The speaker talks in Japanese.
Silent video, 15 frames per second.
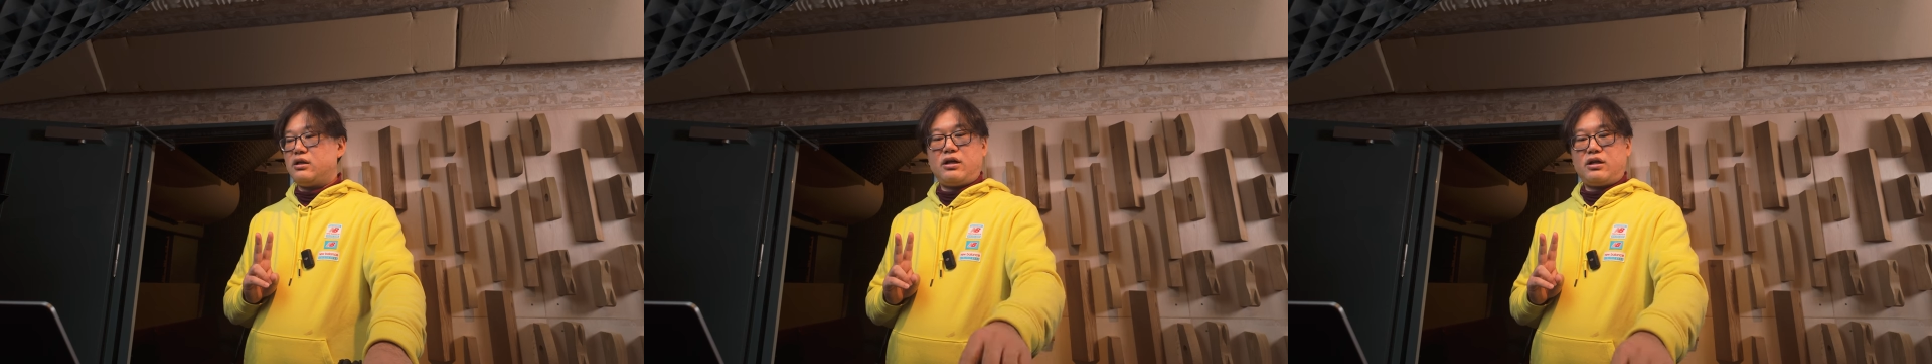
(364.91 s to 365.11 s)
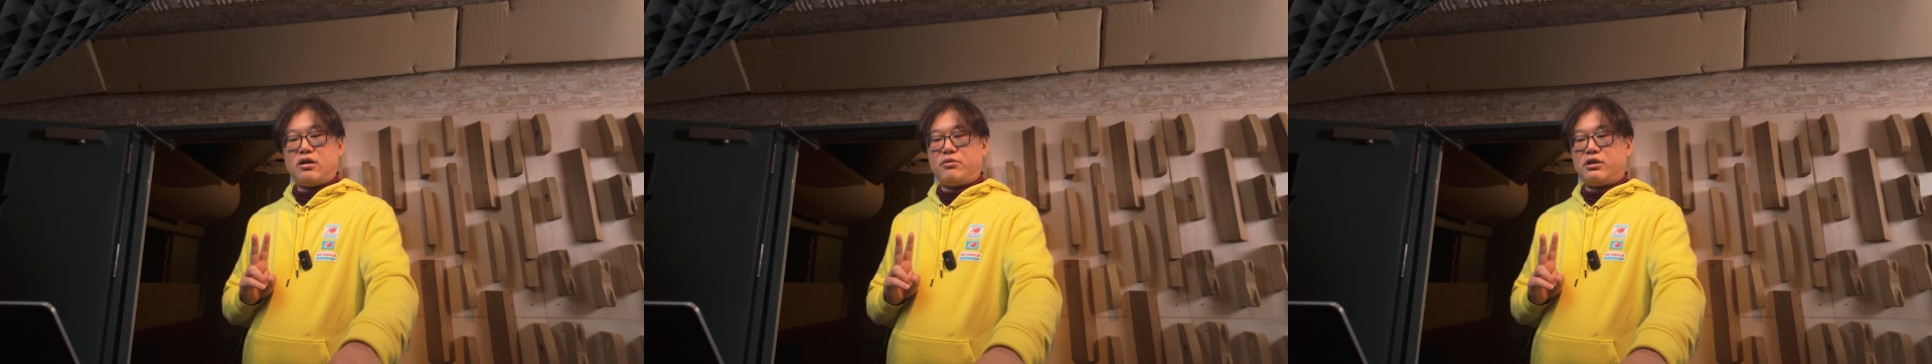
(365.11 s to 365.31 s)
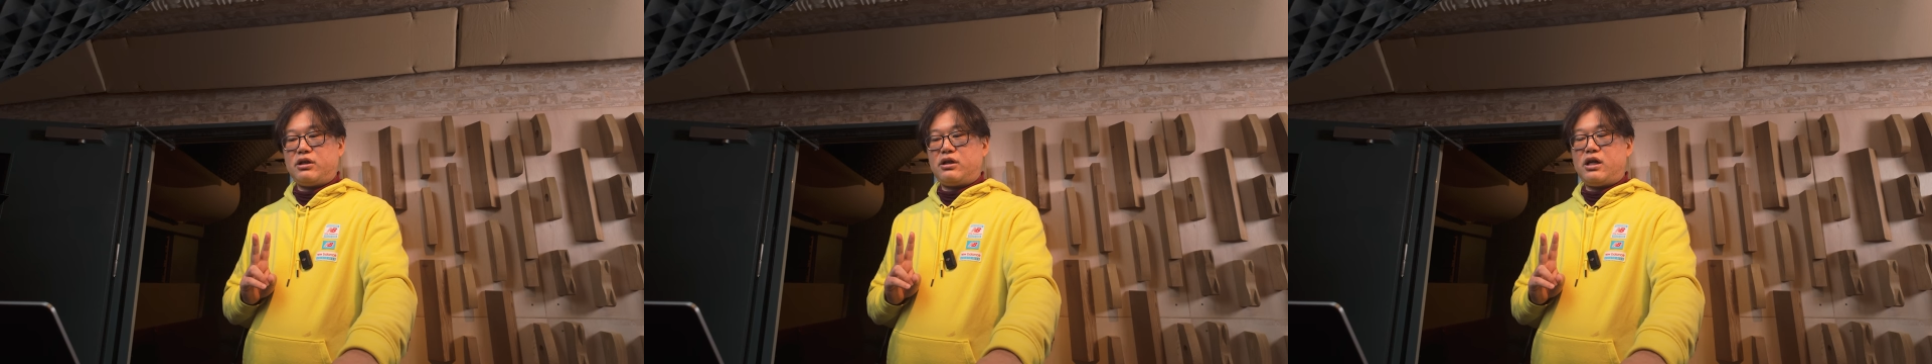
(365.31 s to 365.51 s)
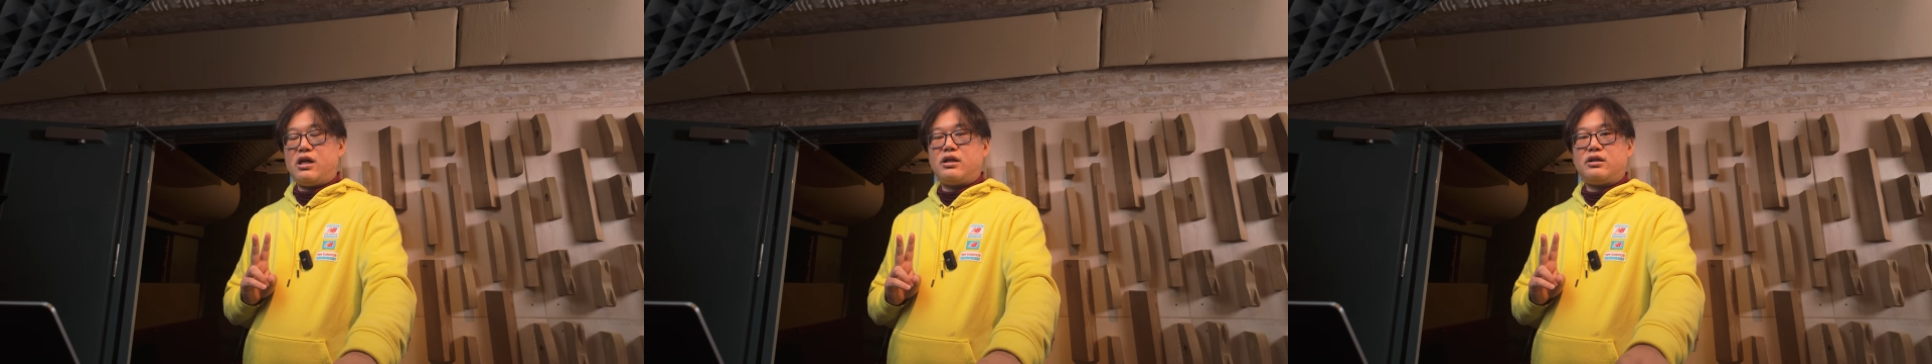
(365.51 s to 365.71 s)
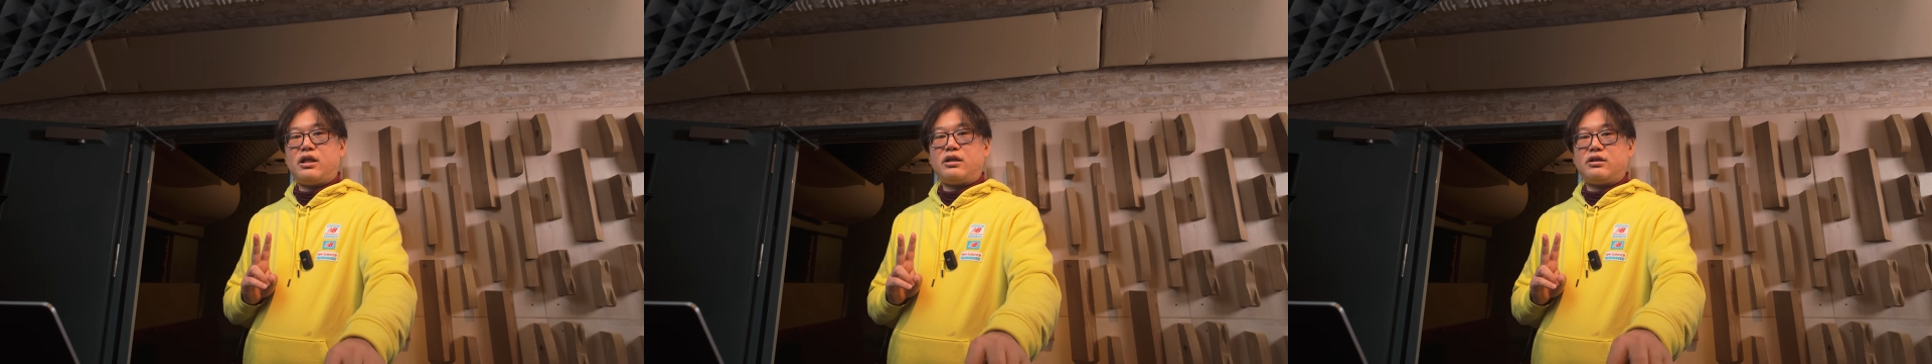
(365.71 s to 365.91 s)
LANケーブルで
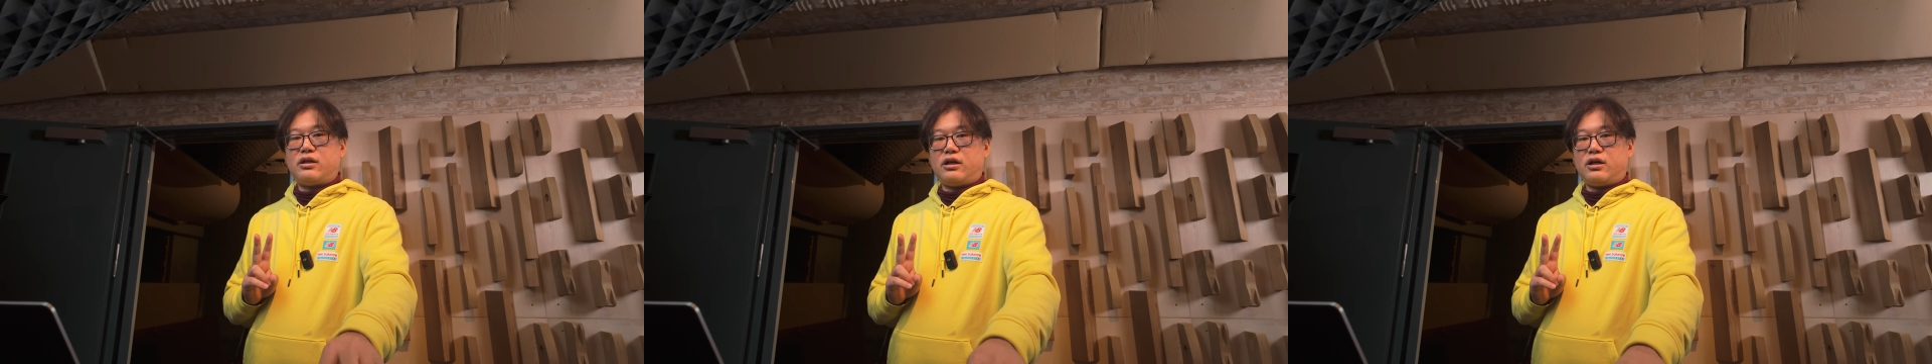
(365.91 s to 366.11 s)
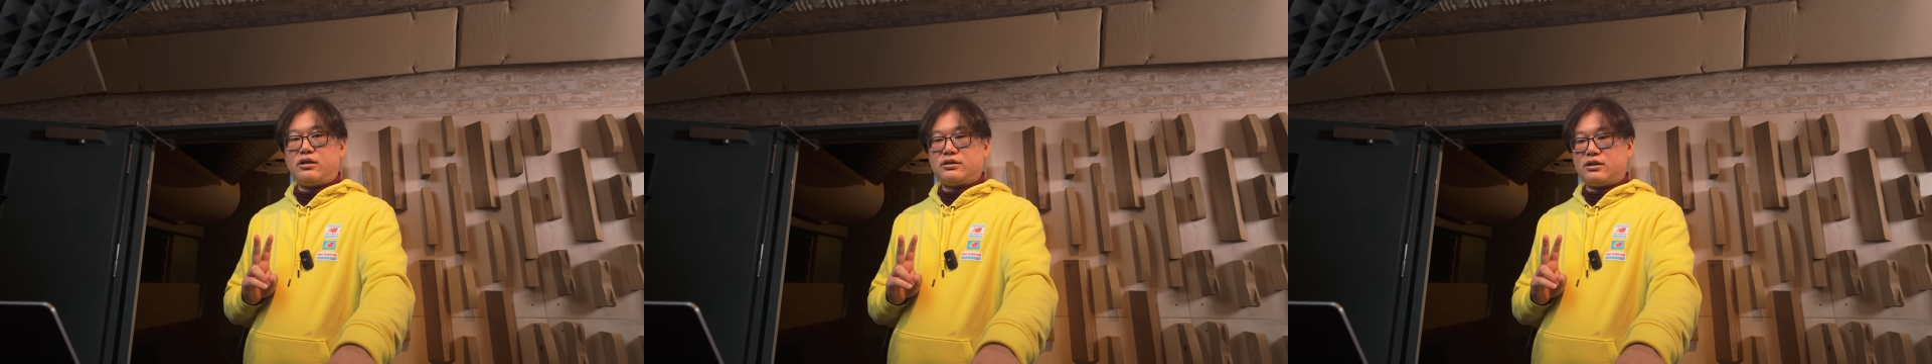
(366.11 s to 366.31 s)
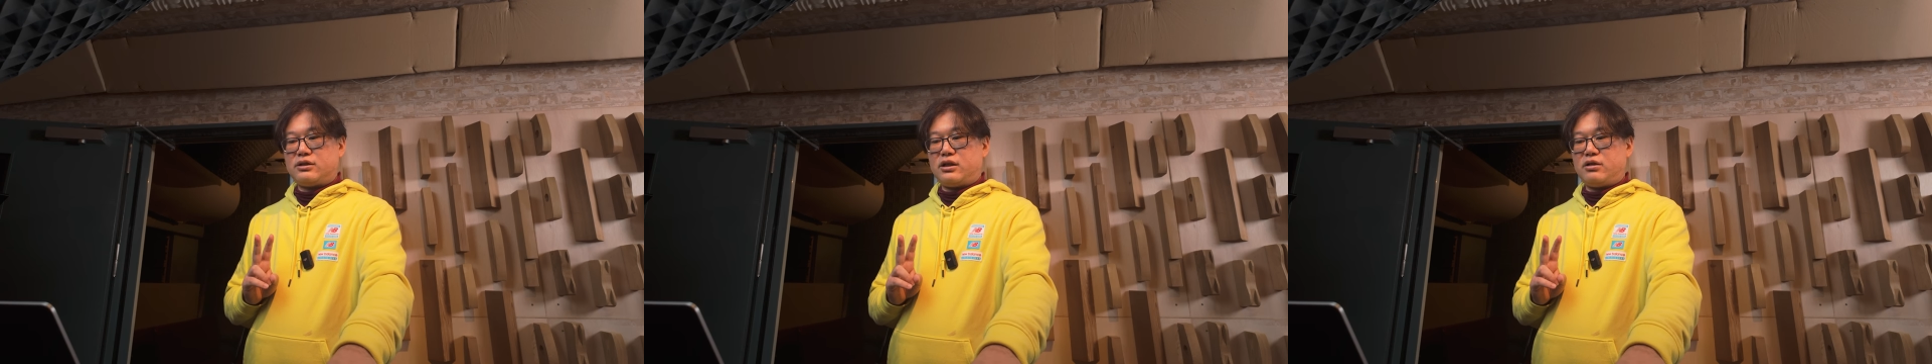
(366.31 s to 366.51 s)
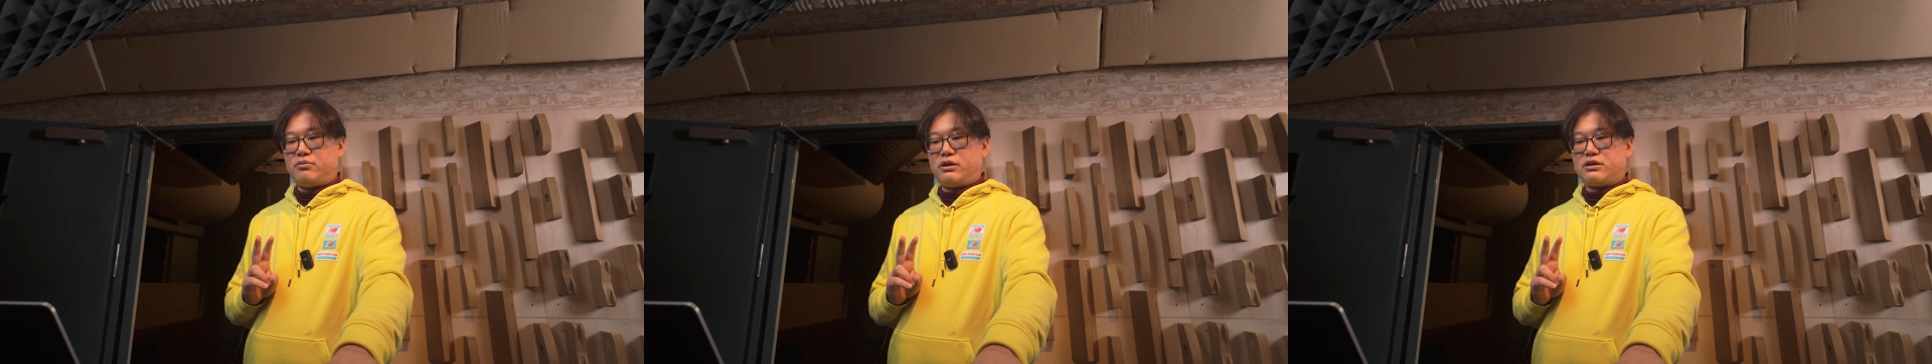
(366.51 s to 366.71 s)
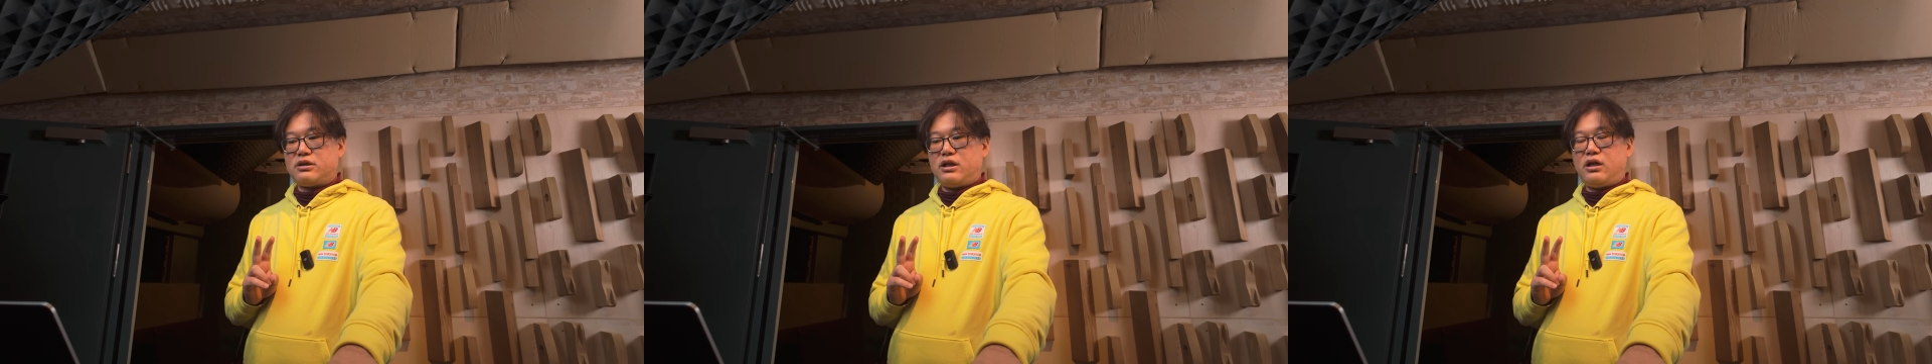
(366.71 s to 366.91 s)
ねダンテが刺さ
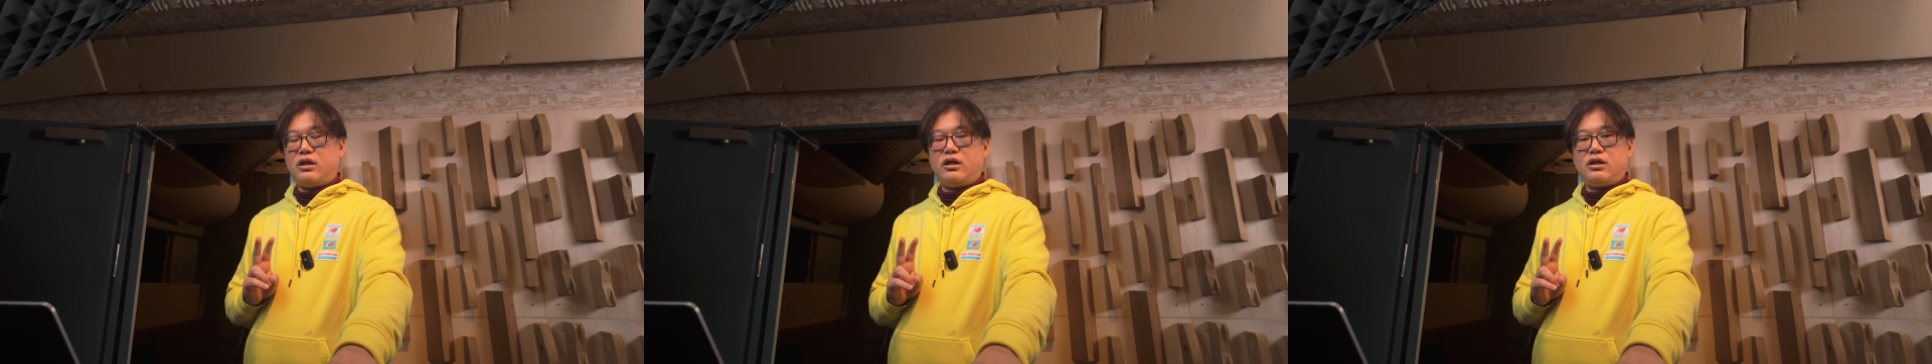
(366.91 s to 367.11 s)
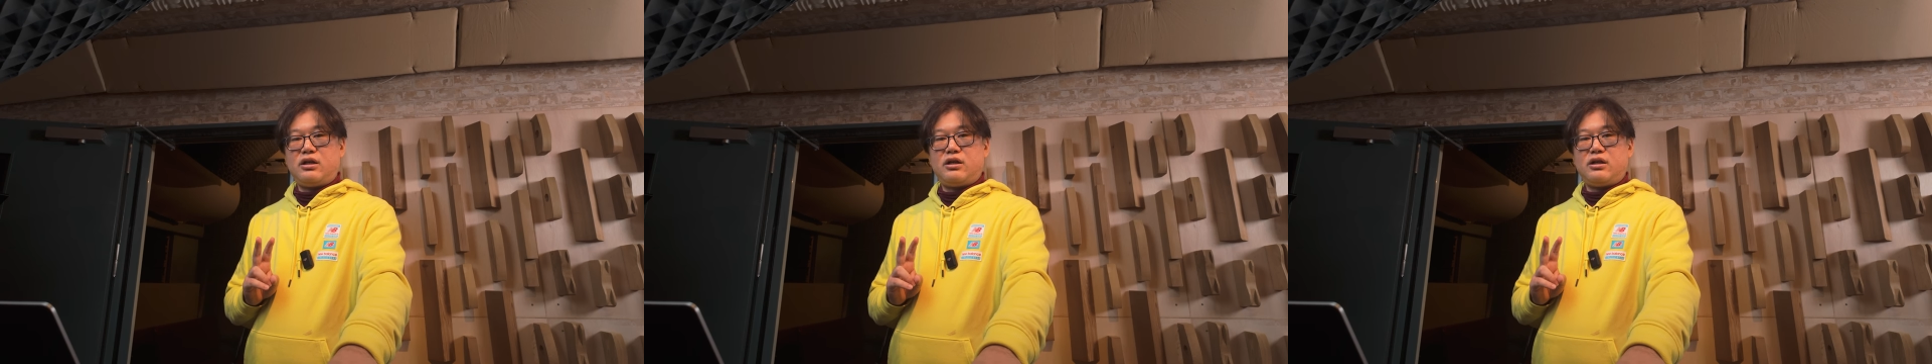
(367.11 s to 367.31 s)
りまして、